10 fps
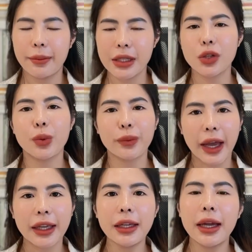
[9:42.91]
Bác sĩ Nhung
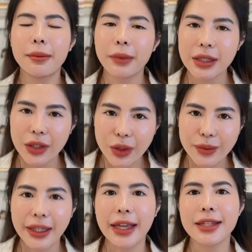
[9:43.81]
thấy bác sĩ Nhung
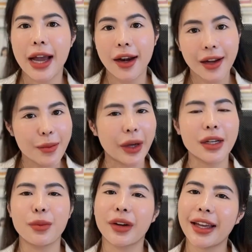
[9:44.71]
sẽ trả lời mọi
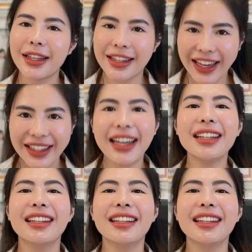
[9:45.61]
người một cách nhanh nhất.